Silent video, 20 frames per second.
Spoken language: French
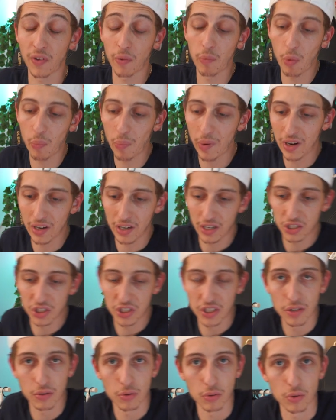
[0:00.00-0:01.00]
vraiment pas à
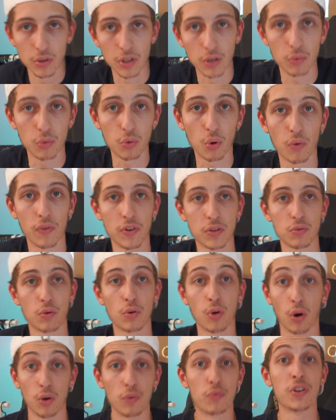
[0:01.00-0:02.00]
acheter euh, des contrefaçons,
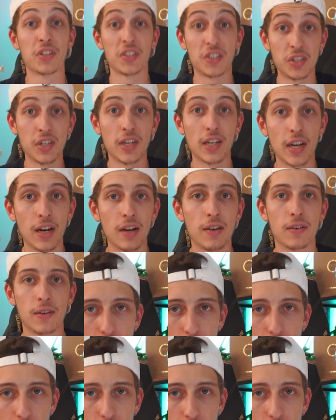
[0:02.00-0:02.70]
encore une fois c'est illégal.